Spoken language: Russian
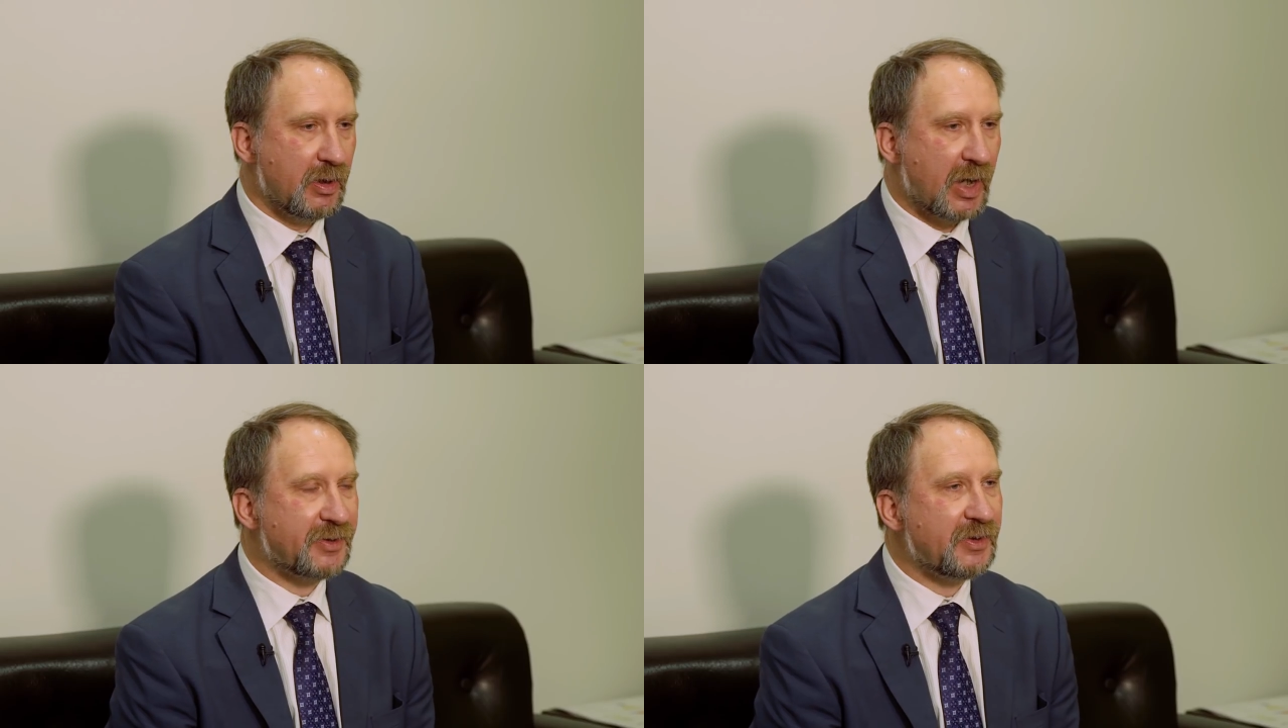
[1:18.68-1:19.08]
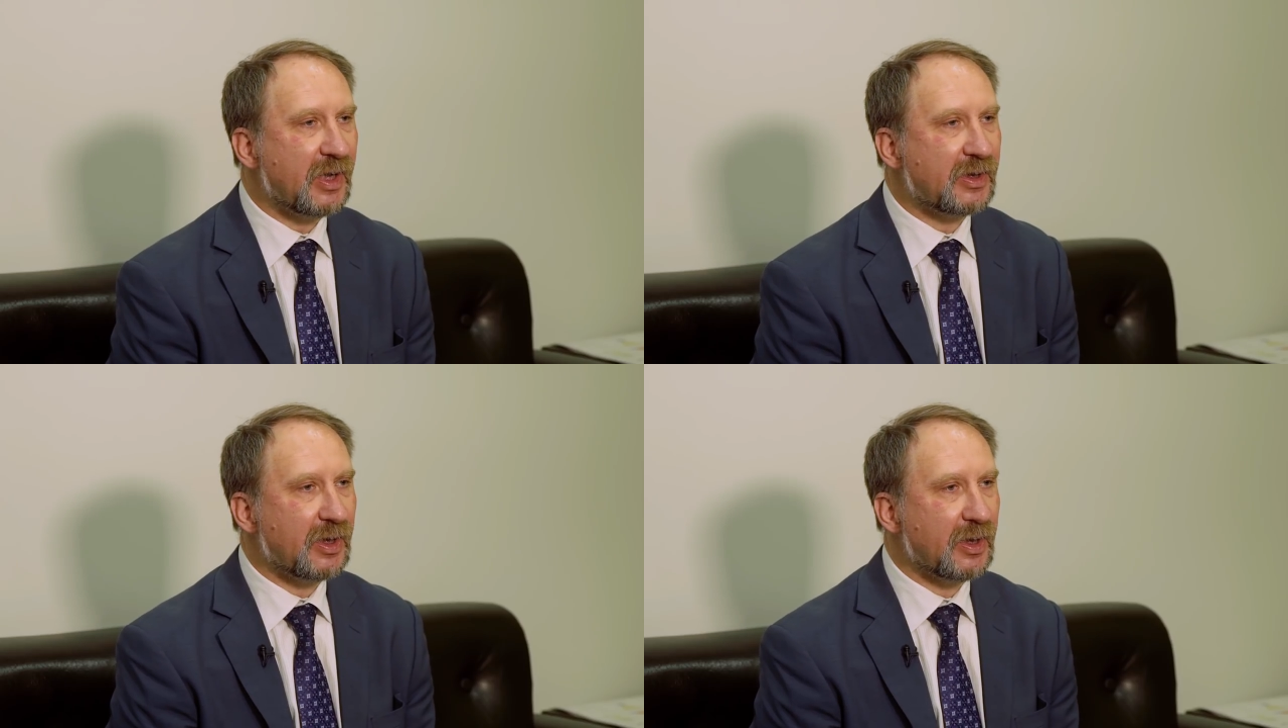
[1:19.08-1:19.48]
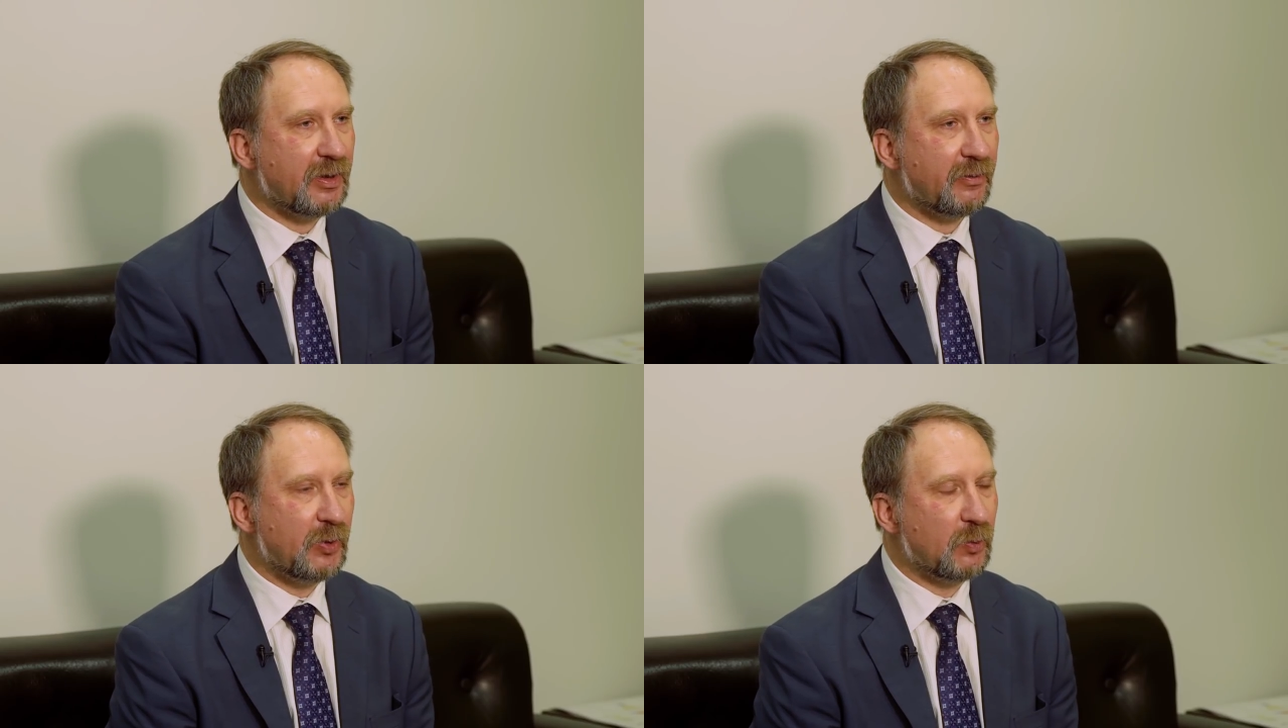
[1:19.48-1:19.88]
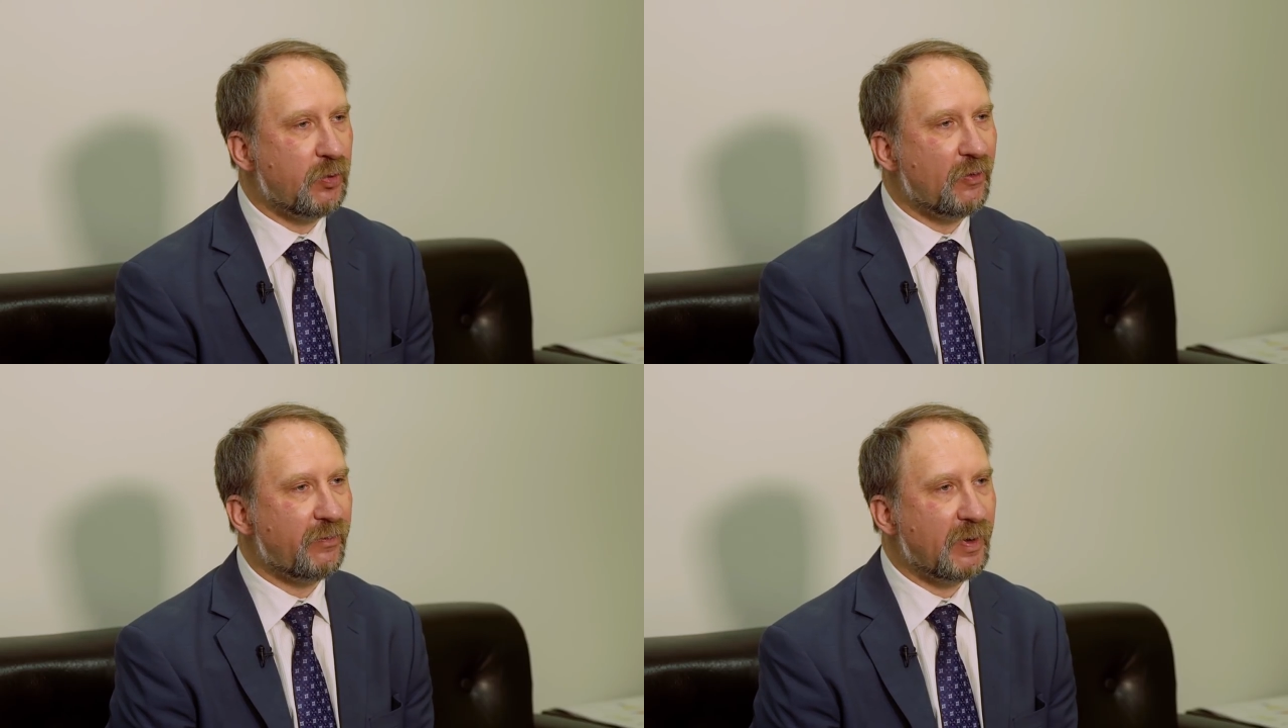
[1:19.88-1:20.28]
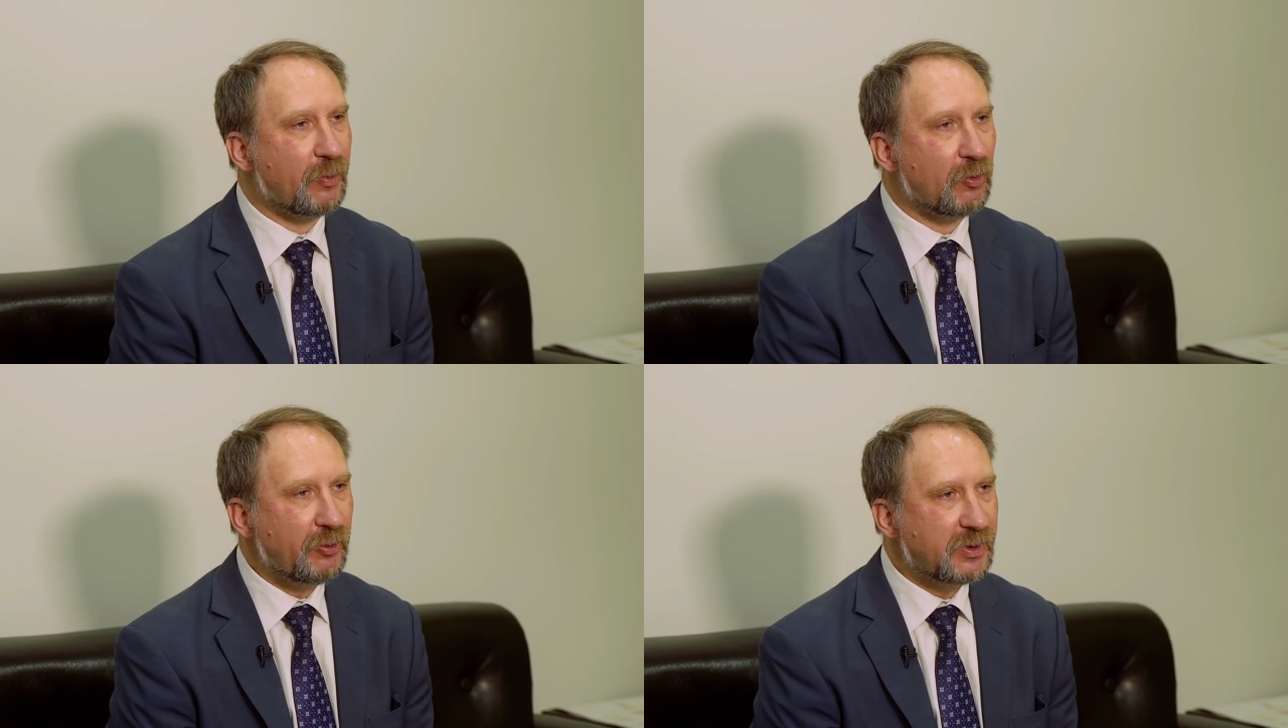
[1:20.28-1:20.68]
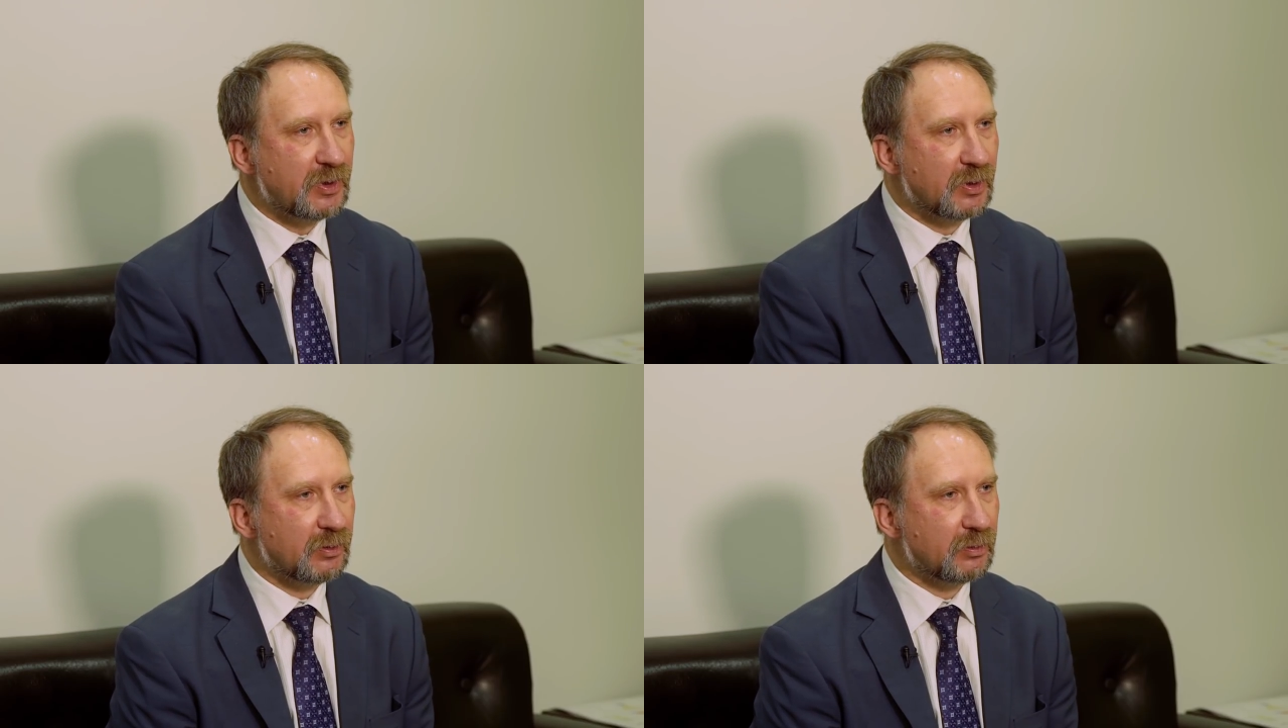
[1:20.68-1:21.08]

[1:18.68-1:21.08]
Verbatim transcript: Однако в любом вопросе